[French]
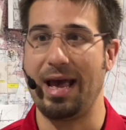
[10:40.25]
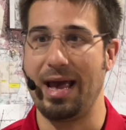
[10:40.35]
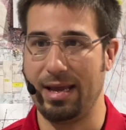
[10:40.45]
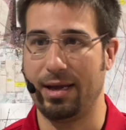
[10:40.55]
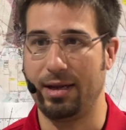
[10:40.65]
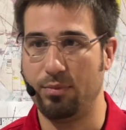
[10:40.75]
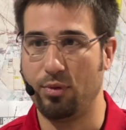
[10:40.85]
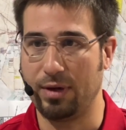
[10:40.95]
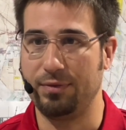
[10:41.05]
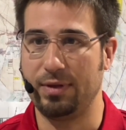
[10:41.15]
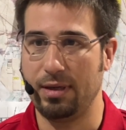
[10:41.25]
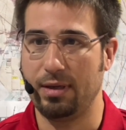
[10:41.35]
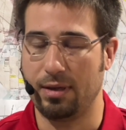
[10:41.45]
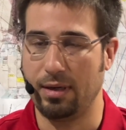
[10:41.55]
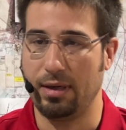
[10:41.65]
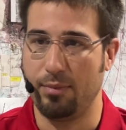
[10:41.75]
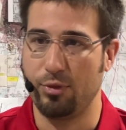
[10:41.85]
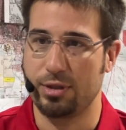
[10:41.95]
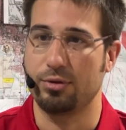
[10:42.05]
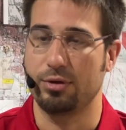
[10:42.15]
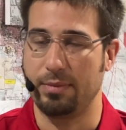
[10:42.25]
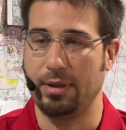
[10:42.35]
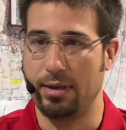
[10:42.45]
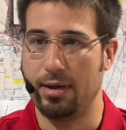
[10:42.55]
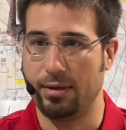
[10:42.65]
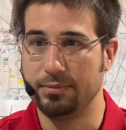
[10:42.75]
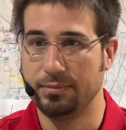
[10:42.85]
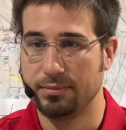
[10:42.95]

aérer pour éviter que la moisissure se mette dedans. Hein.